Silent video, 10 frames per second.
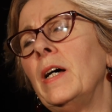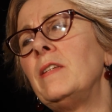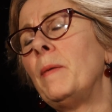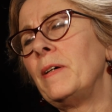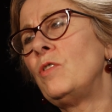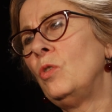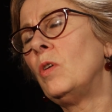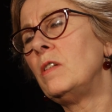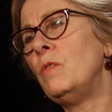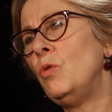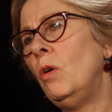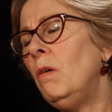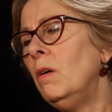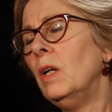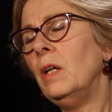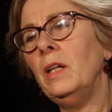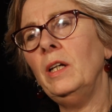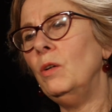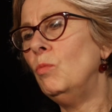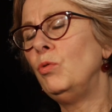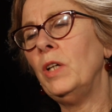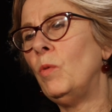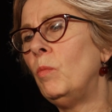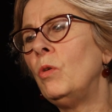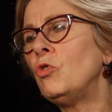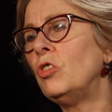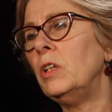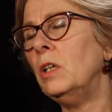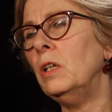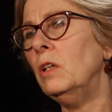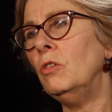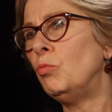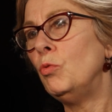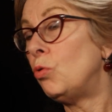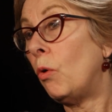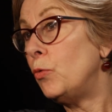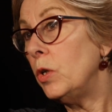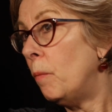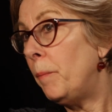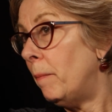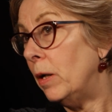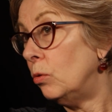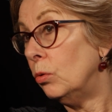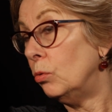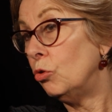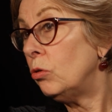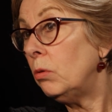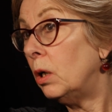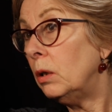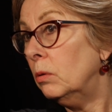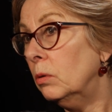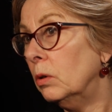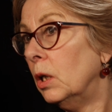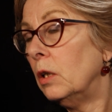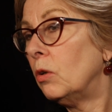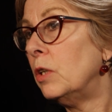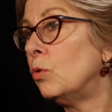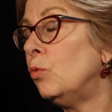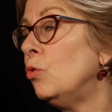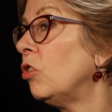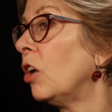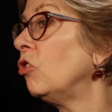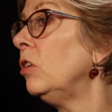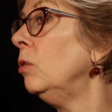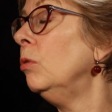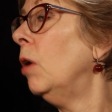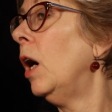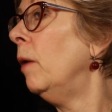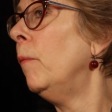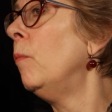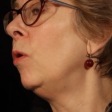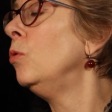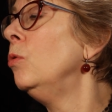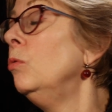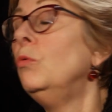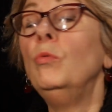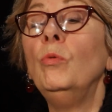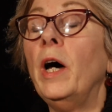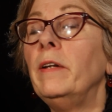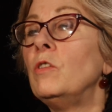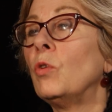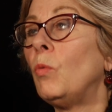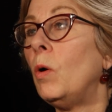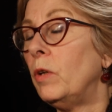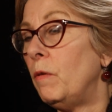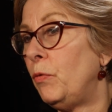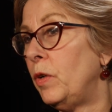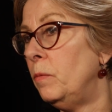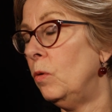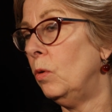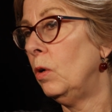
assez impressionnants, assez violents. Et au bout d'un moment, je me suis enfui comme pas mal de, gens. Hein. quand ils ont voulu charger à un moment, un des endroits où on avait fait une,